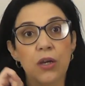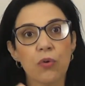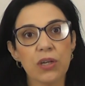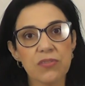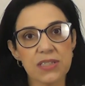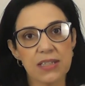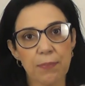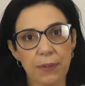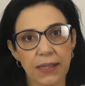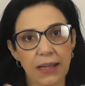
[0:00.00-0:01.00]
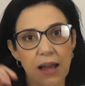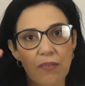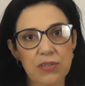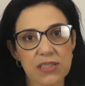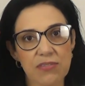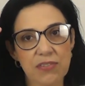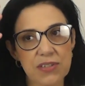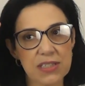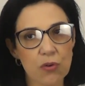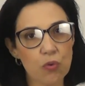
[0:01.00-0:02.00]
Quando você aplicar, você vai
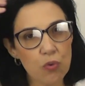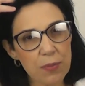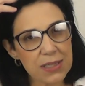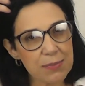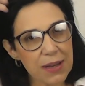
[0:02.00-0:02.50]
fazer algumas